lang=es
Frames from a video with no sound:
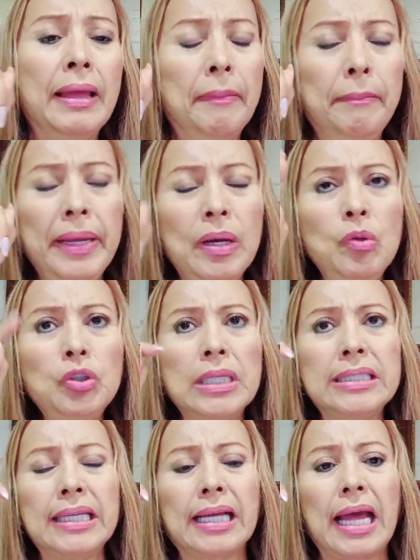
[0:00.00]
Me
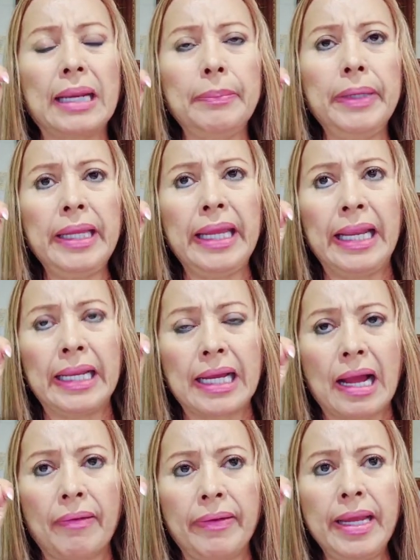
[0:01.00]
gusta secarme el
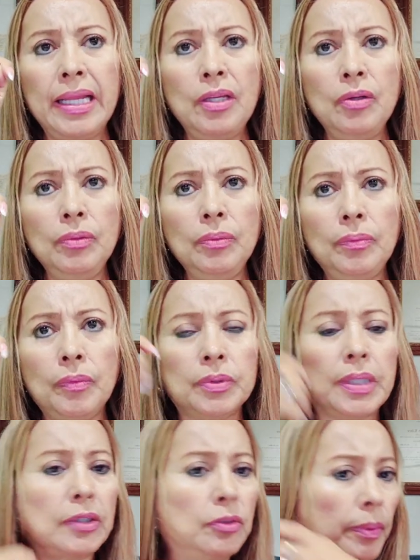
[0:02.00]
cabello, o
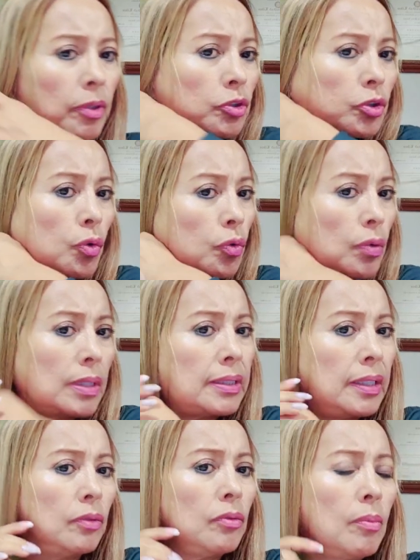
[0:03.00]
sea, yo me lo escurro
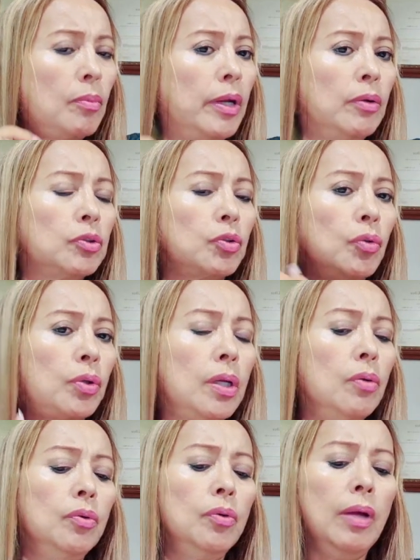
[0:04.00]
así, ¿no? Como se lo
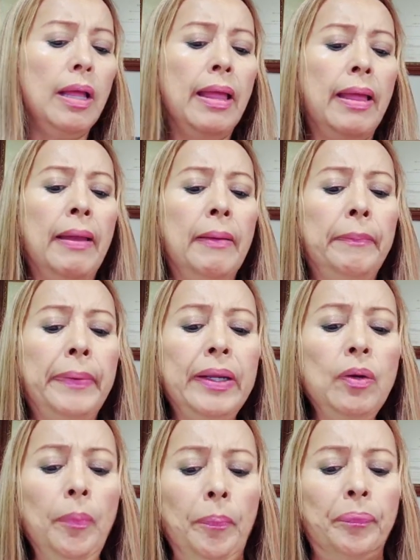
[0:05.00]
escurre uno,
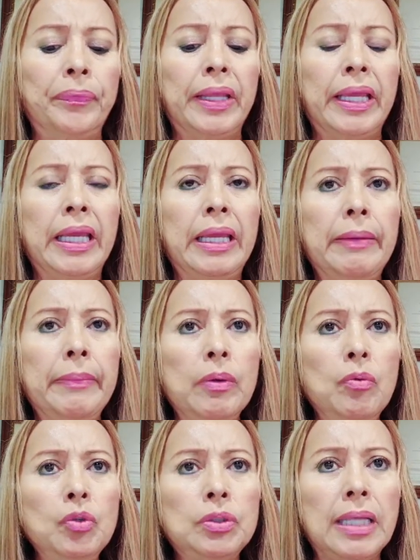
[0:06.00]
pero eh, me
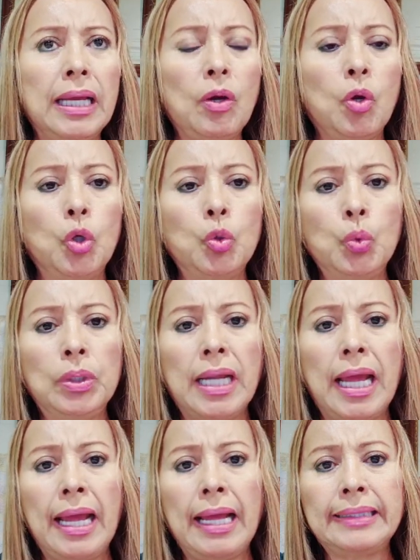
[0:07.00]
gusta con
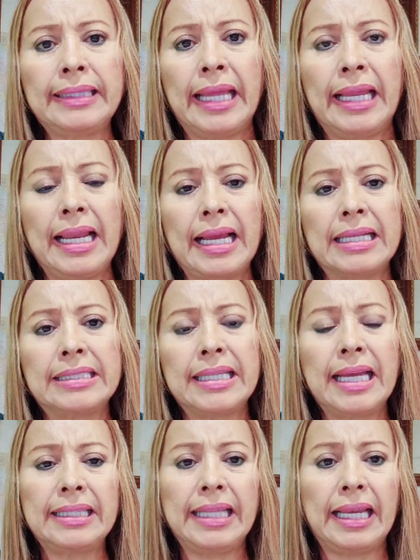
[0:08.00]
una tela que
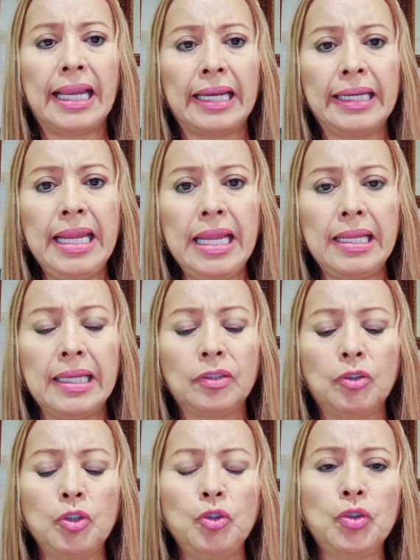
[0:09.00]
sea de lanilla.
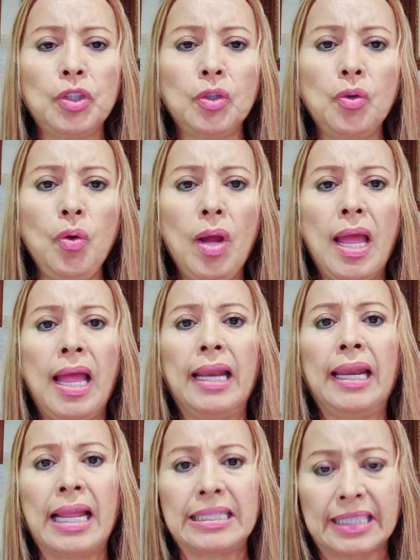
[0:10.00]
Entonces yo tengo
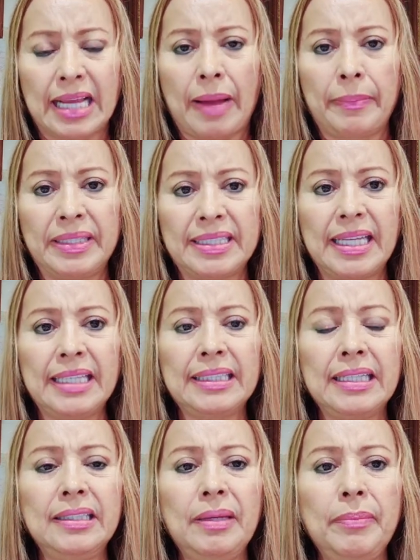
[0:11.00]
las
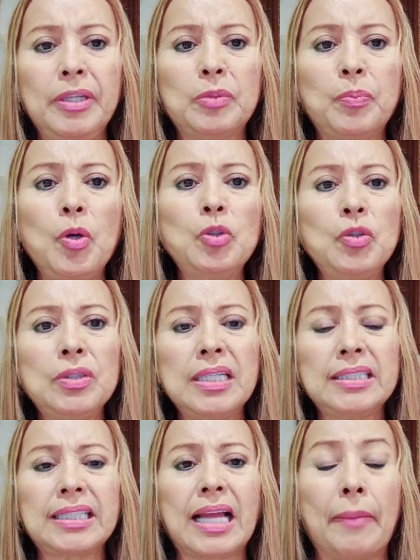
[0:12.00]
camisetas de mi esposo,
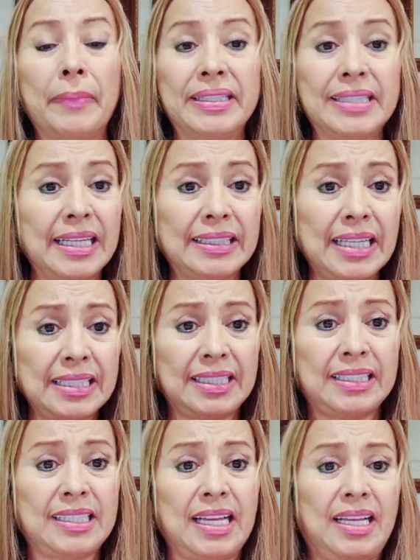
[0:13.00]
estas
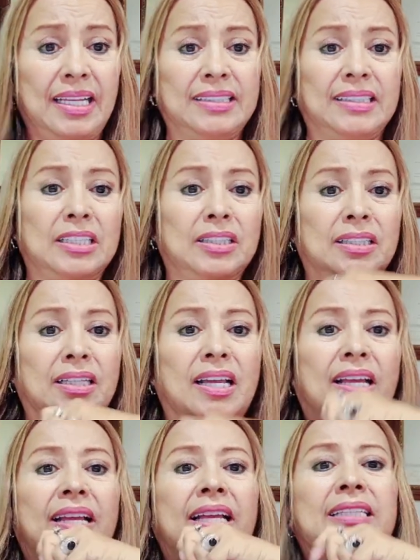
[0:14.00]
camisetas, estas,
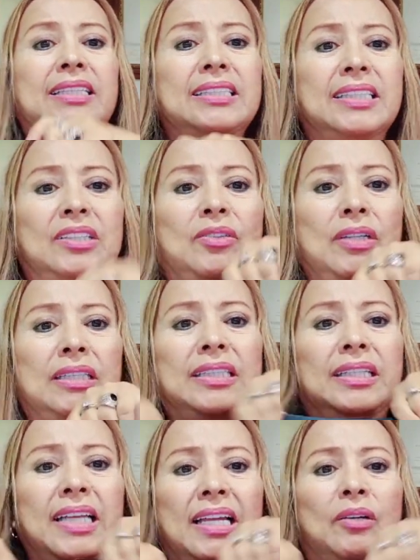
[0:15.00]
estas que son
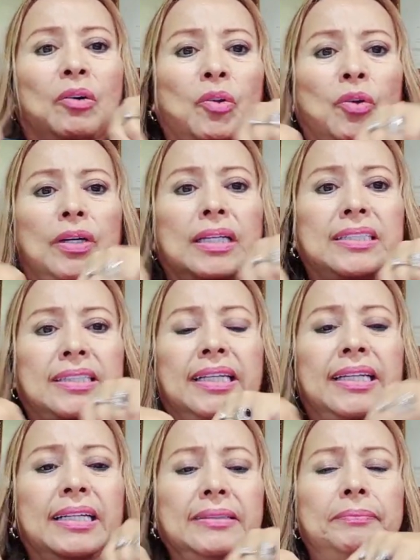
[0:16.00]
así de algodón que
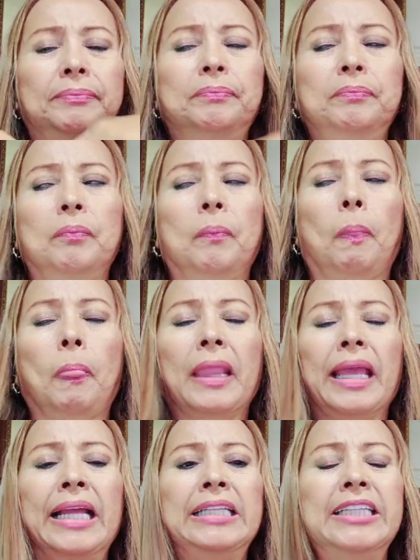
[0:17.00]
estiran,
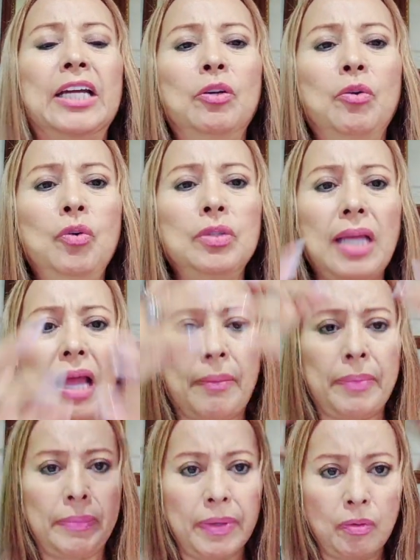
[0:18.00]
que él ya no usa, a
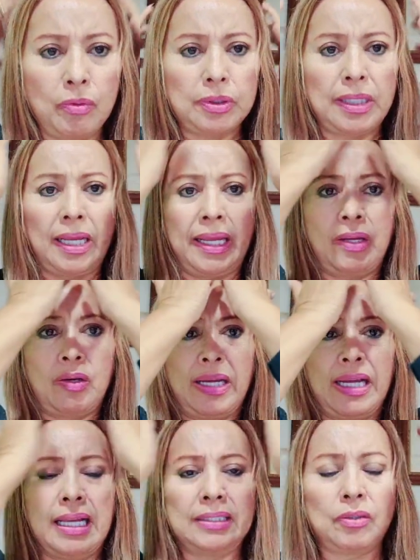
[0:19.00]
mí me gusta y
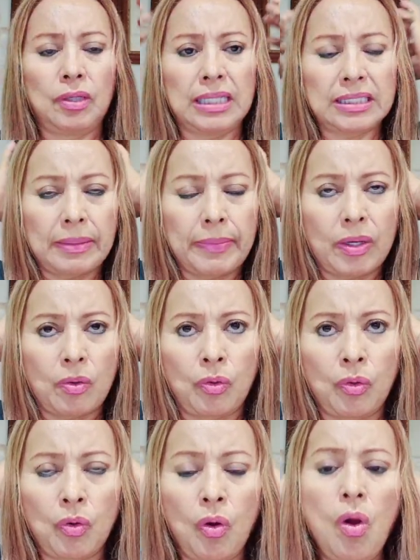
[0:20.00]
esas son las que me
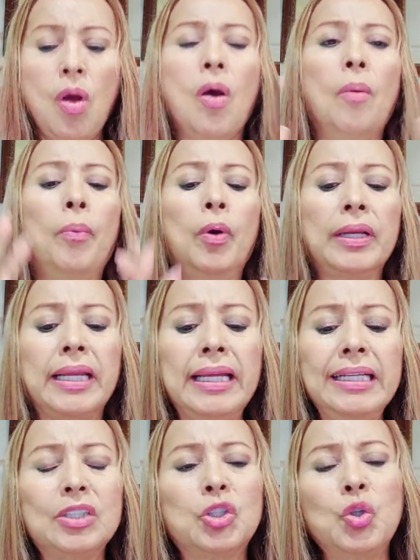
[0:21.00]
coloco
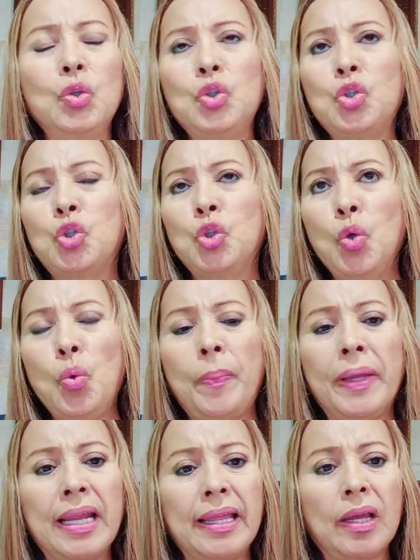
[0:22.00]
porque son
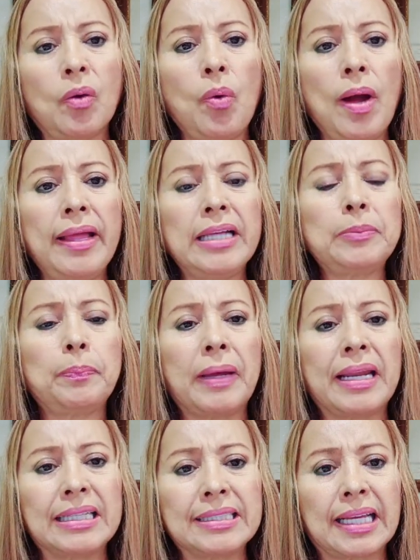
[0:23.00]
súper adecuadas
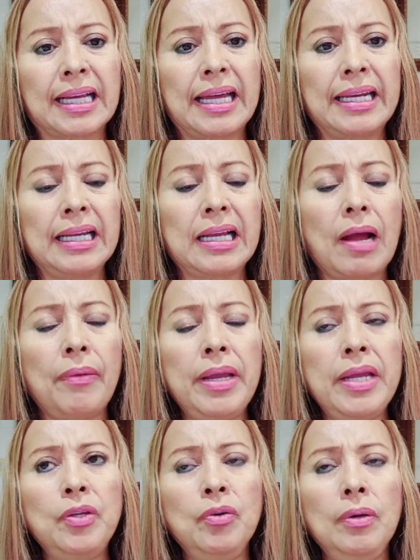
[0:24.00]
para secar el
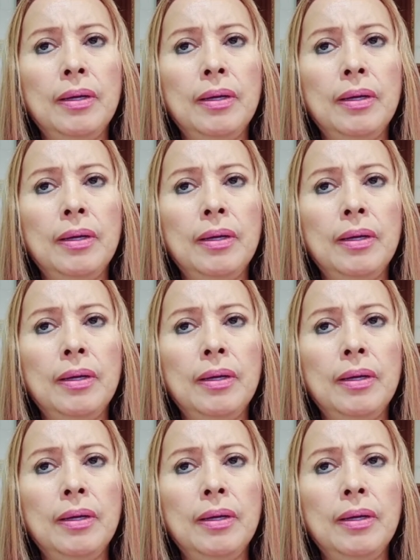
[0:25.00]
cabello,